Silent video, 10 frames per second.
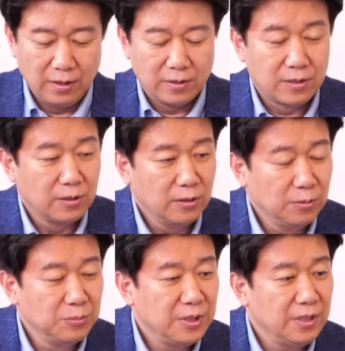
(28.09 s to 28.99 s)

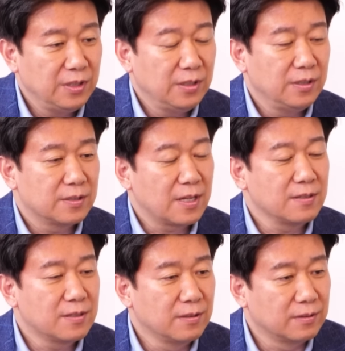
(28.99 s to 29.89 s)
지금 이
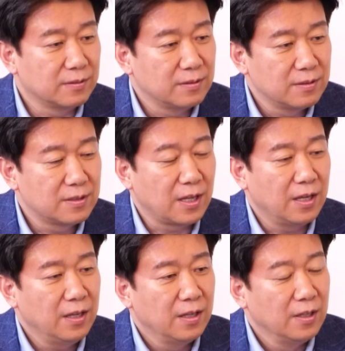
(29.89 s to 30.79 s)
상승
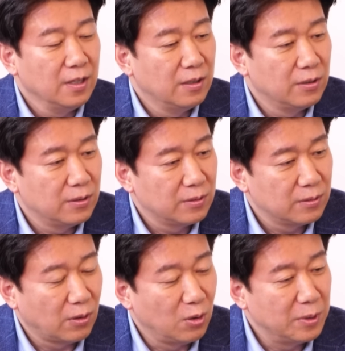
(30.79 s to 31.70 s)
세 어,
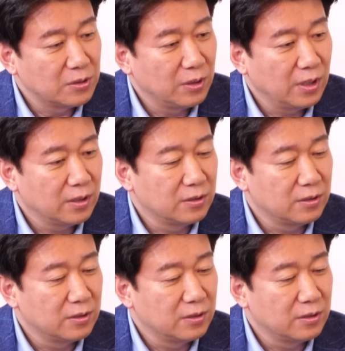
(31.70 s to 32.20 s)
얼마 전에 그